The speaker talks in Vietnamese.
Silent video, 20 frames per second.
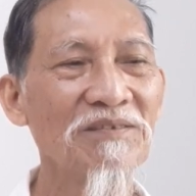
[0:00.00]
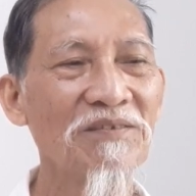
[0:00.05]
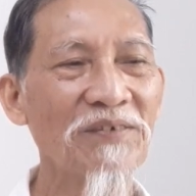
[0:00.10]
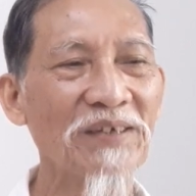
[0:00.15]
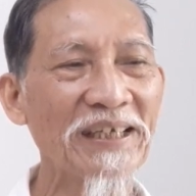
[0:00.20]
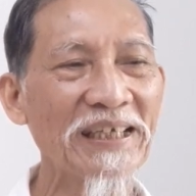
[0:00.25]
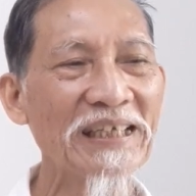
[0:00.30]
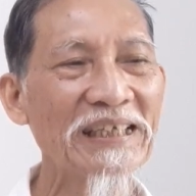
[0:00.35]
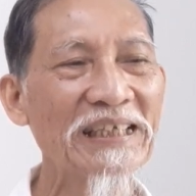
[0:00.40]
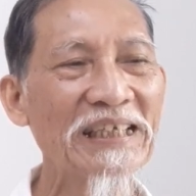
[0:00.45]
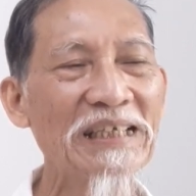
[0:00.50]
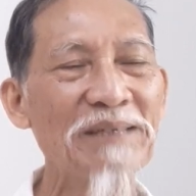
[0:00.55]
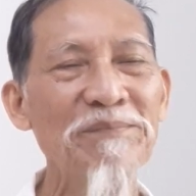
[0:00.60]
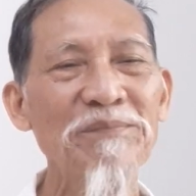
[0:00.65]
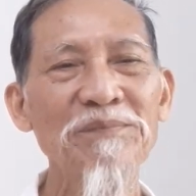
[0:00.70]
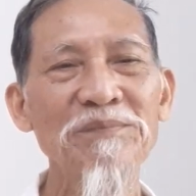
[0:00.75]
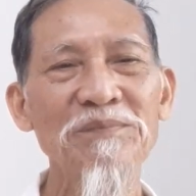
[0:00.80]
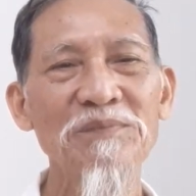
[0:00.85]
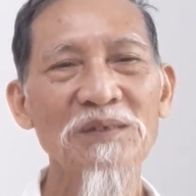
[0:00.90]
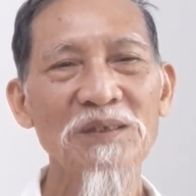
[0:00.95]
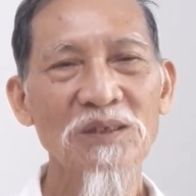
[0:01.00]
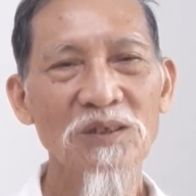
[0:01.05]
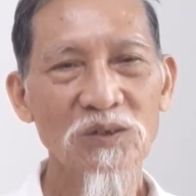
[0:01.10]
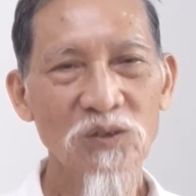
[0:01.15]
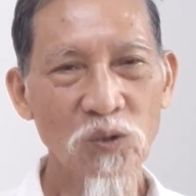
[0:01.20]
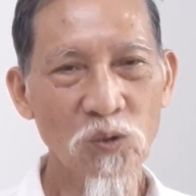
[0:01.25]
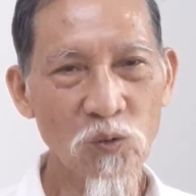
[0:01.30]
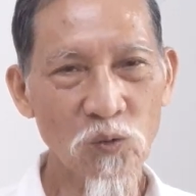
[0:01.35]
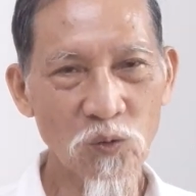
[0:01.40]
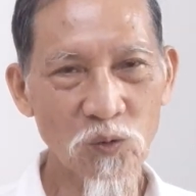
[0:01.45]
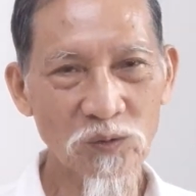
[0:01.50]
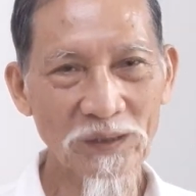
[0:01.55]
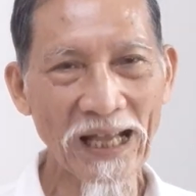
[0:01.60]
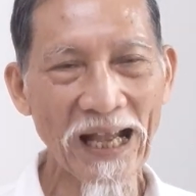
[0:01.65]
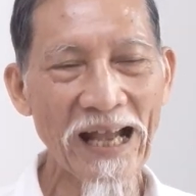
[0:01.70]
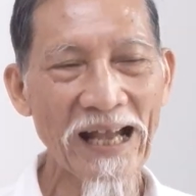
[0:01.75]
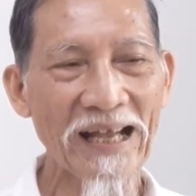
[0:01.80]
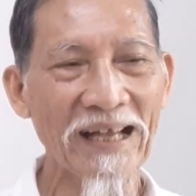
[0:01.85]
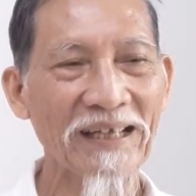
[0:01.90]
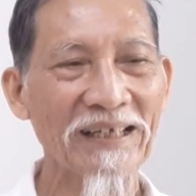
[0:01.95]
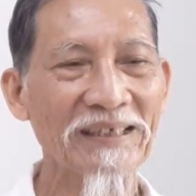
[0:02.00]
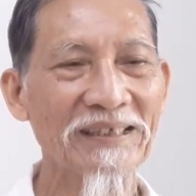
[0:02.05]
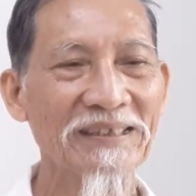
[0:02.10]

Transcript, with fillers: phế kim thụ tà